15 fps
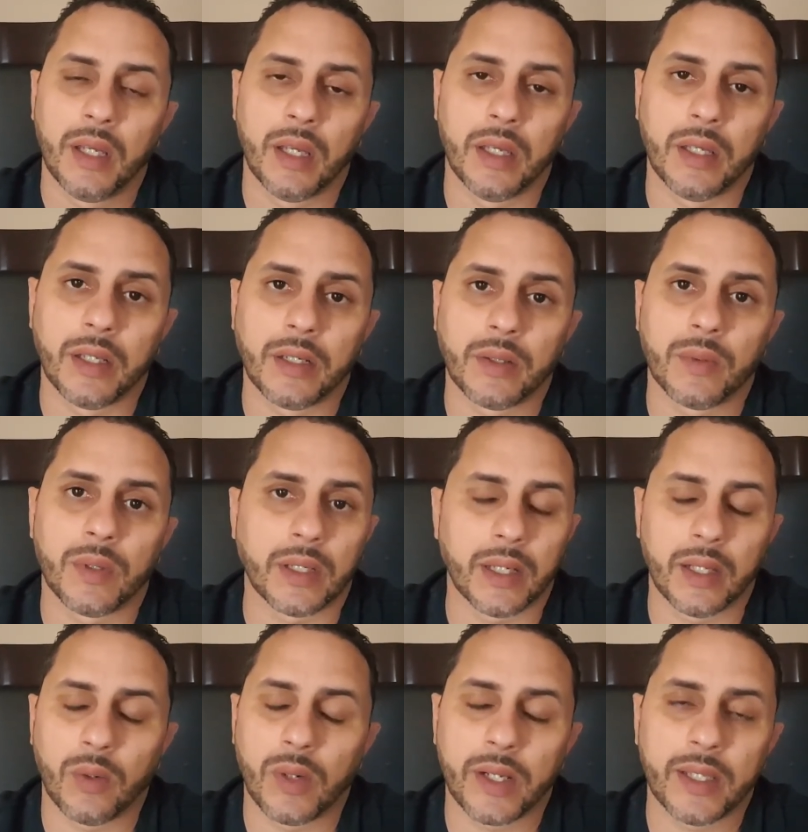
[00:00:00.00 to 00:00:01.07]
en,
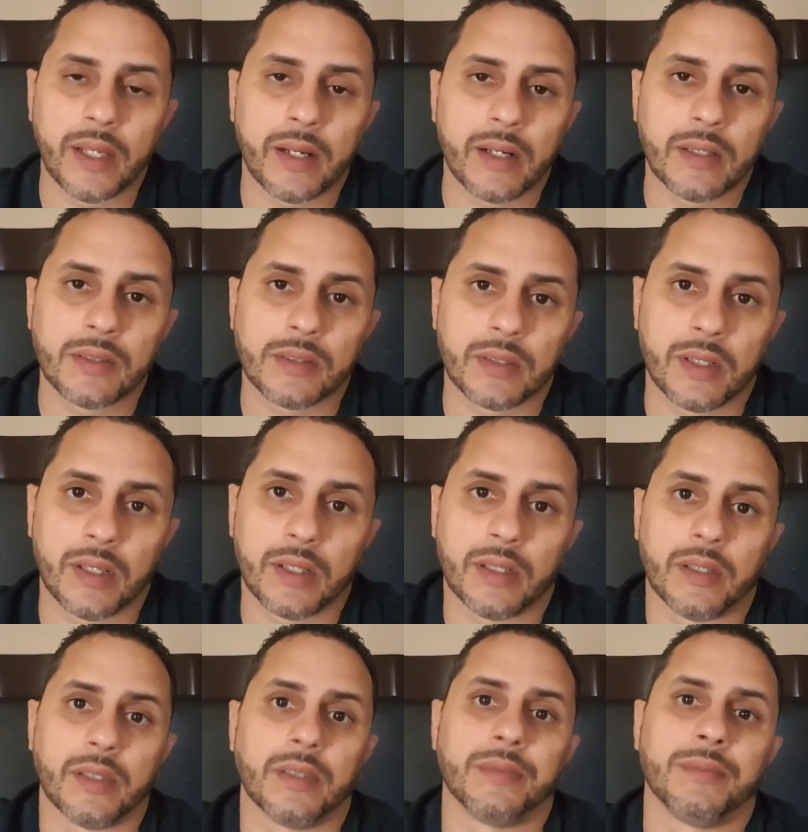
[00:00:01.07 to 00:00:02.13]
cualquier redes sociales
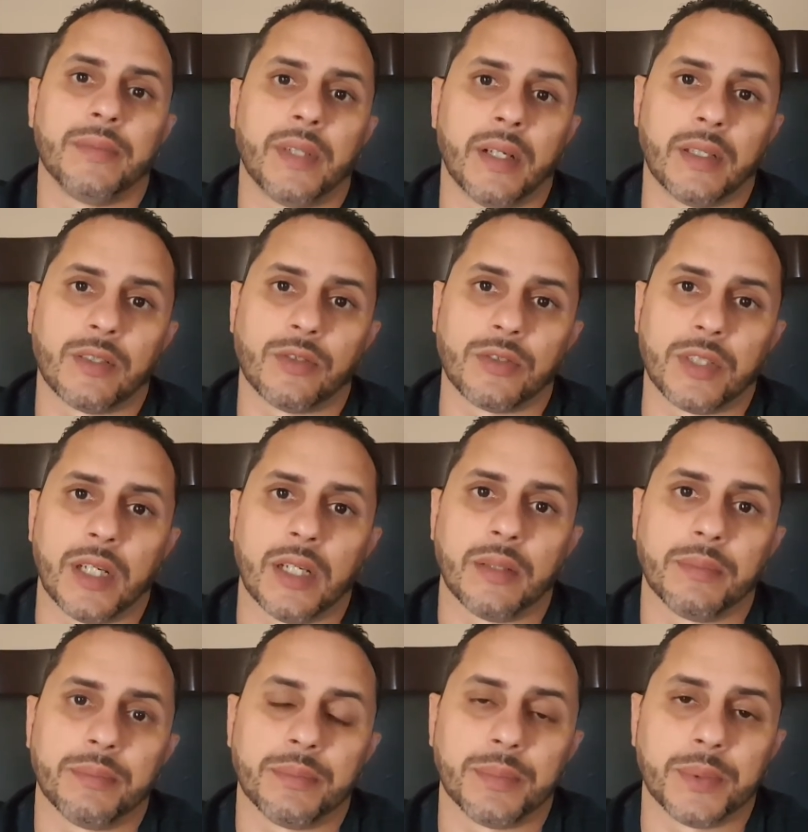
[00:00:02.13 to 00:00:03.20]
eh, red
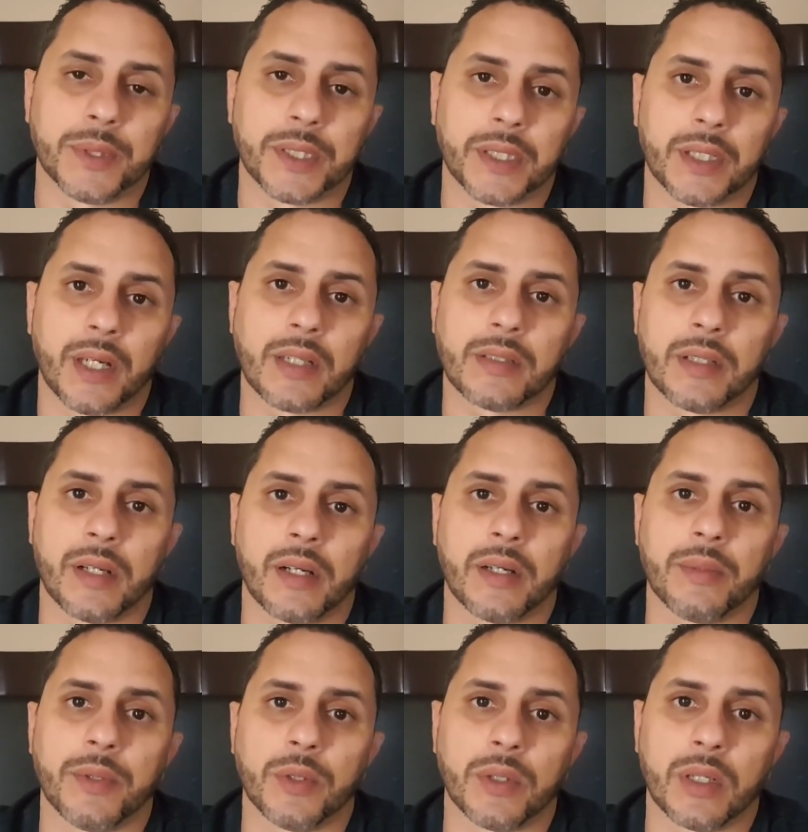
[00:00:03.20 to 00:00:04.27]
social puedes hacer el
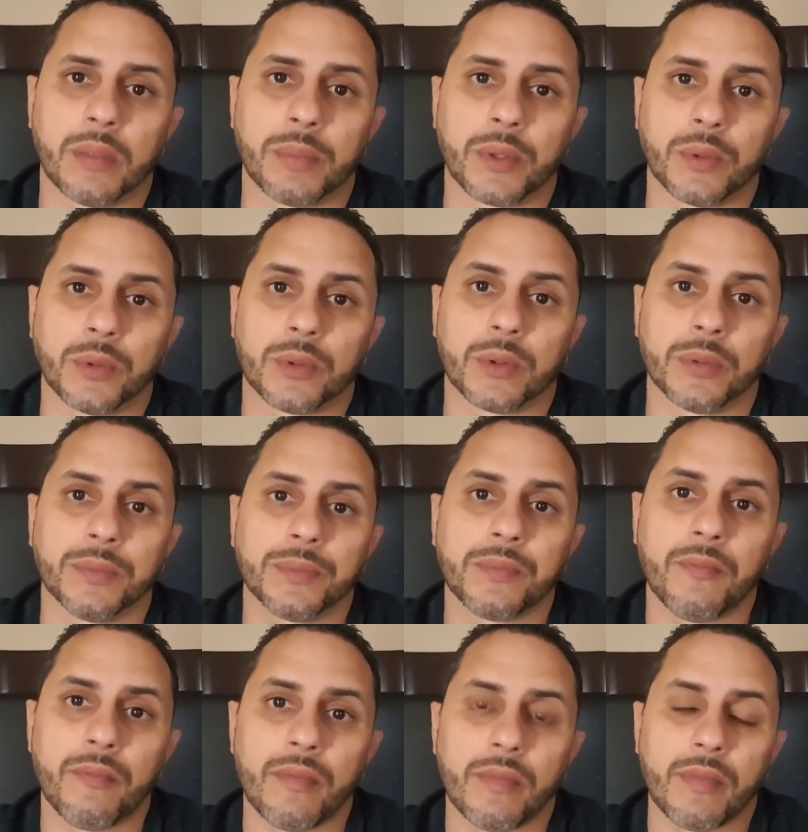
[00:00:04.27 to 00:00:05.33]
review del producto.
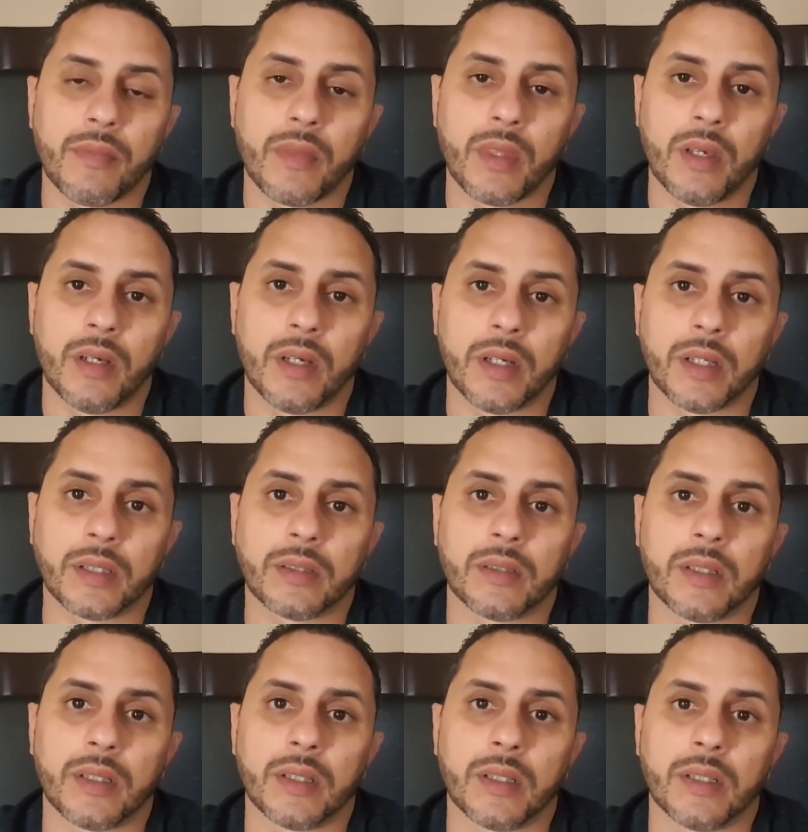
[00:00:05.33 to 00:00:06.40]

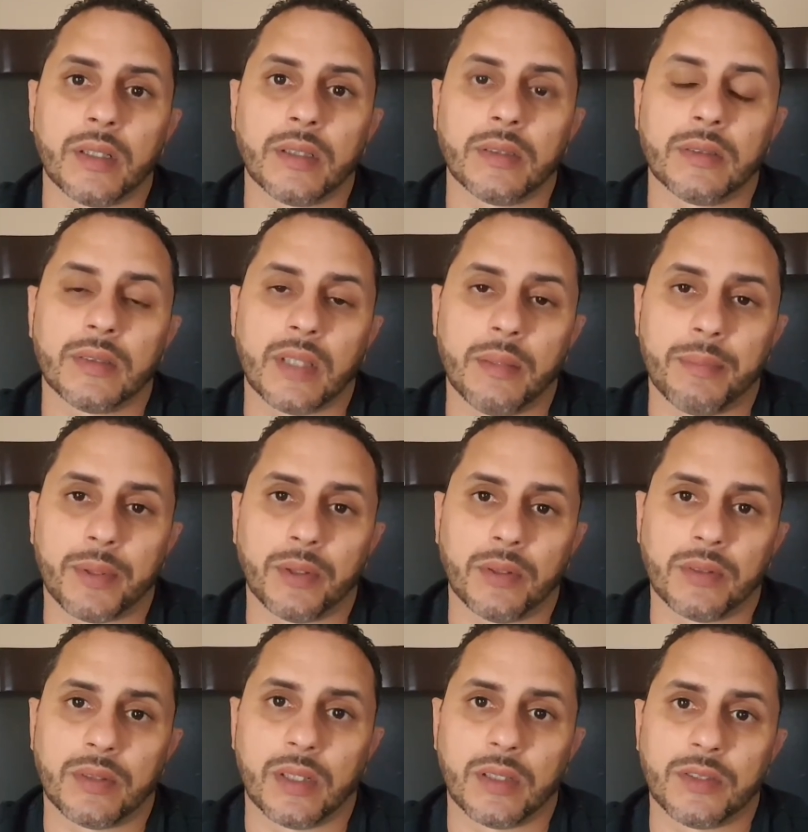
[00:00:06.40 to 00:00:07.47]
Este, tan
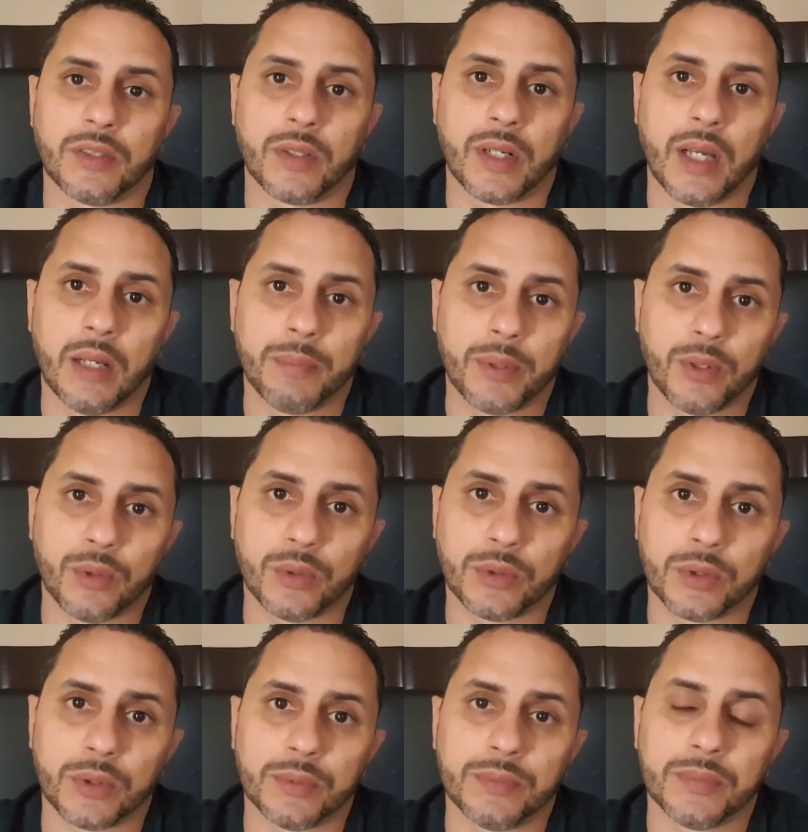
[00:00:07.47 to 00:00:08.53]
pronto seleccionas el
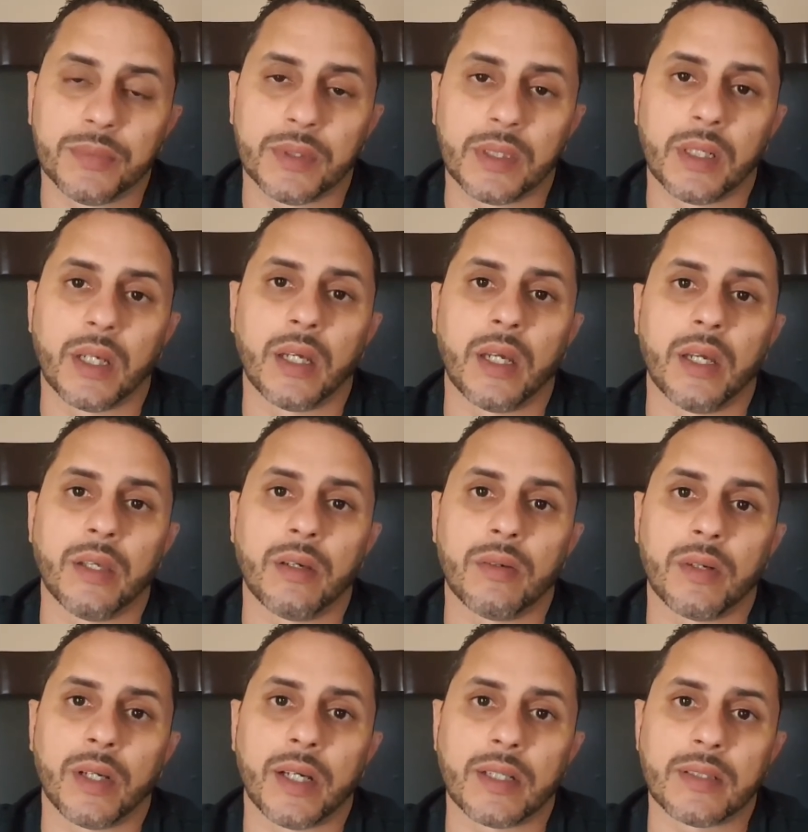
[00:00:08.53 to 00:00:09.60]
producto, ellos
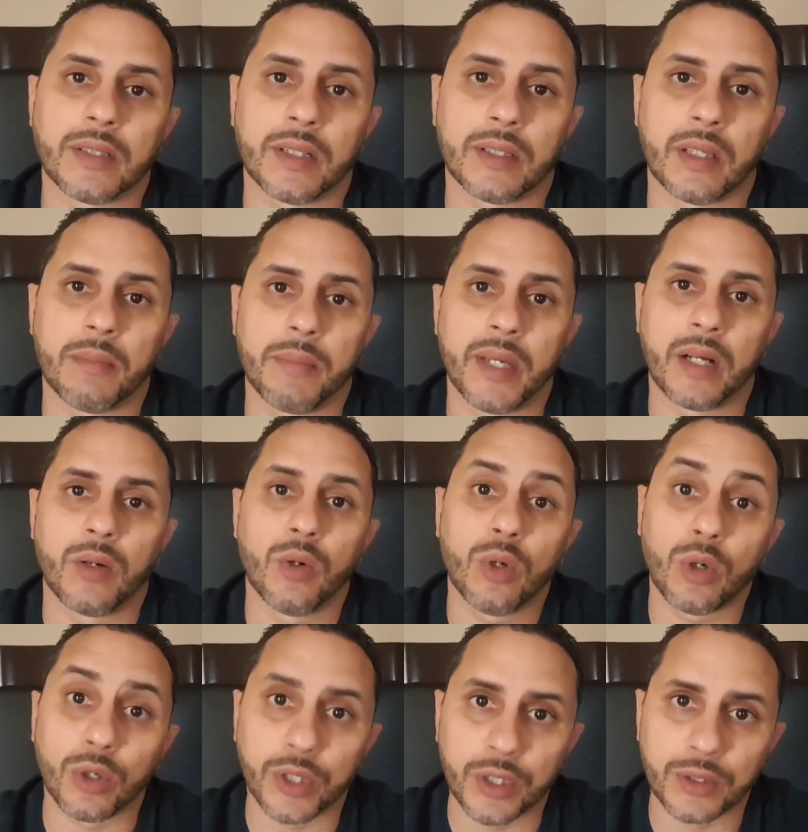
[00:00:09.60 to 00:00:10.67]
lo que hacen es te envían un
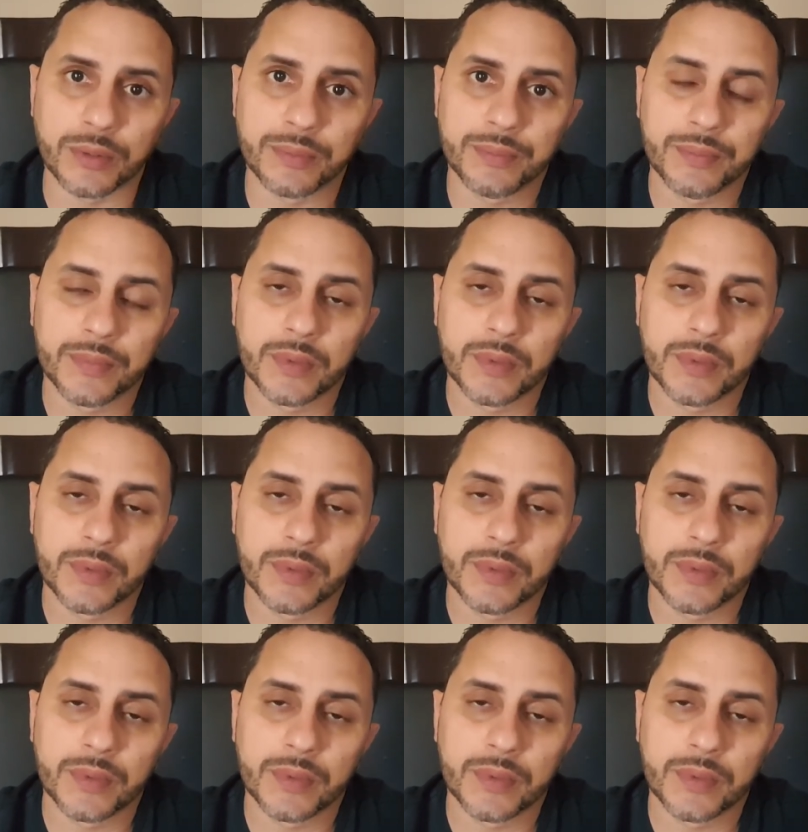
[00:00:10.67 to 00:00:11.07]
código.